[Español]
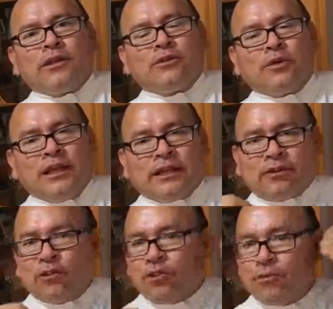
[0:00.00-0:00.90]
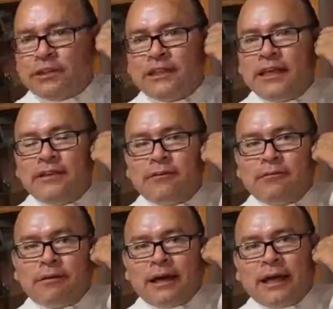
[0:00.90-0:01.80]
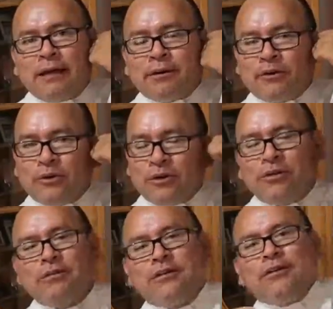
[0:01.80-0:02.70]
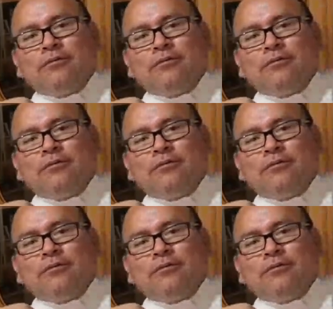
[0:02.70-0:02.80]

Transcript: cuando el error cometido, a lo mejor